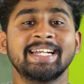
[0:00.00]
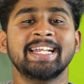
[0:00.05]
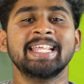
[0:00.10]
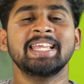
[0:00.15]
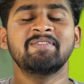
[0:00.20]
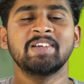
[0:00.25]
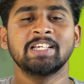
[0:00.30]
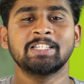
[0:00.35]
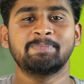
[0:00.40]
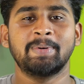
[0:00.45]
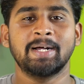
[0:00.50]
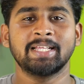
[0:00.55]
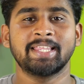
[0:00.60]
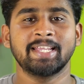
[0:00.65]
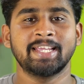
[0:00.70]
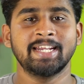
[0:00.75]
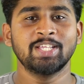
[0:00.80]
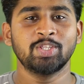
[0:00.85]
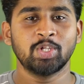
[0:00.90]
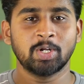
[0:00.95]
இந்த டிவைஸ்
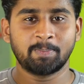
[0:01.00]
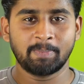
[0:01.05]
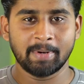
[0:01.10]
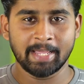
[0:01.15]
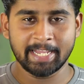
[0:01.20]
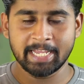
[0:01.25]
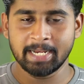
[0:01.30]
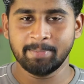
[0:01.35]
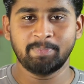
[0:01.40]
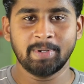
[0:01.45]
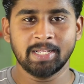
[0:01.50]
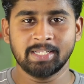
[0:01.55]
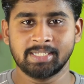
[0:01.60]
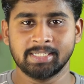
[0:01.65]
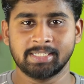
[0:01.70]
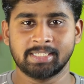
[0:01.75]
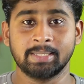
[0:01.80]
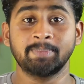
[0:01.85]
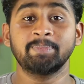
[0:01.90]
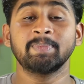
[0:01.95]
பார்த்தீங்கன்னா இது ஒரு ப்ளகின் ப்ளே
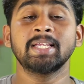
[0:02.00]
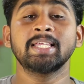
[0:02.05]
சிஸ்டம்